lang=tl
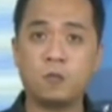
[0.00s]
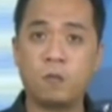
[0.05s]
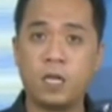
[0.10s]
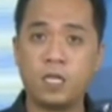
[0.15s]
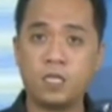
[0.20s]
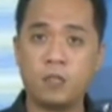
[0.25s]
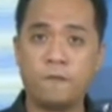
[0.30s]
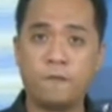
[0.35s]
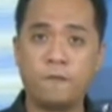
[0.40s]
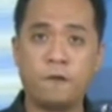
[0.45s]

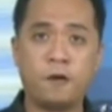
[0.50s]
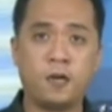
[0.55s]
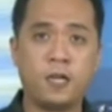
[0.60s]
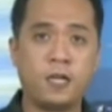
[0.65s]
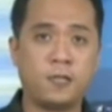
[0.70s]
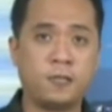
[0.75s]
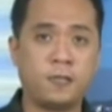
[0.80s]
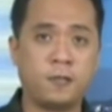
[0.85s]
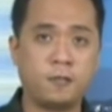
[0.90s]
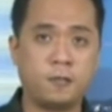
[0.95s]

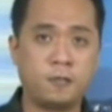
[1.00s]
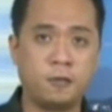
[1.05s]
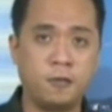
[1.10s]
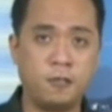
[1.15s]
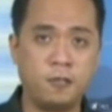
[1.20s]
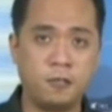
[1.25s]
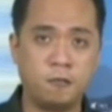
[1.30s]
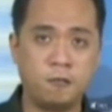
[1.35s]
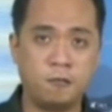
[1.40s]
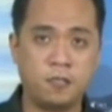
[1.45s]
24 hanggang
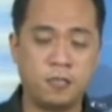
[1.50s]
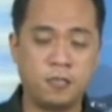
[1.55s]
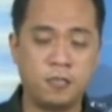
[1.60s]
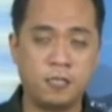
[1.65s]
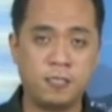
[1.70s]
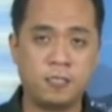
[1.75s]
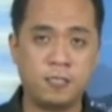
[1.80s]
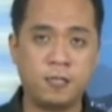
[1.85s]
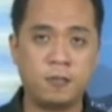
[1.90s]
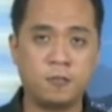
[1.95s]
32
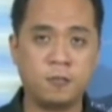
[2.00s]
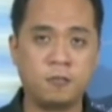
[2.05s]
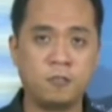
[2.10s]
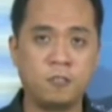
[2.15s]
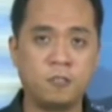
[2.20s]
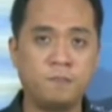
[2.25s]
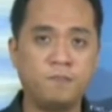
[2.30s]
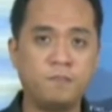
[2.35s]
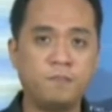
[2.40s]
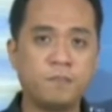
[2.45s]
degrees
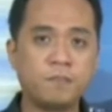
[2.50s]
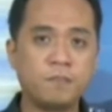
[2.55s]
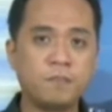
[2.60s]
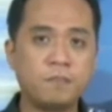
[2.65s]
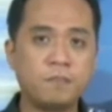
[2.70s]
Celsius.